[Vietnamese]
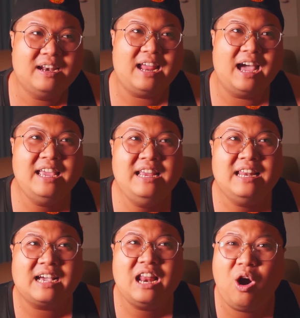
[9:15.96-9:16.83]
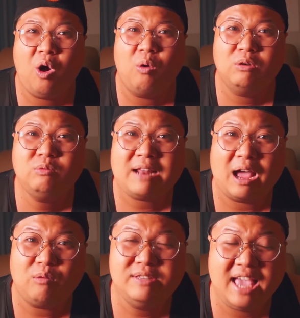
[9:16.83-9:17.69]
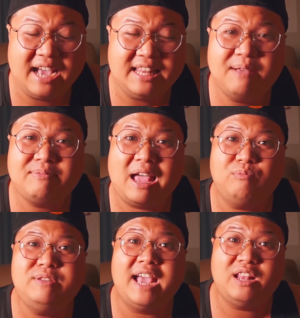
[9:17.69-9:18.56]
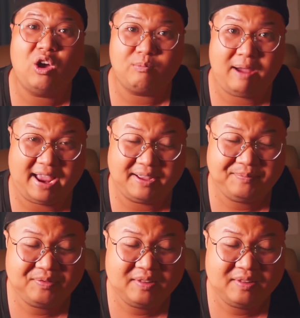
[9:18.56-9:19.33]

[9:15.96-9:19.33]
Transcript: là ý là cái hồn lúc nào cũng về đêm nào cũng về đòi mạng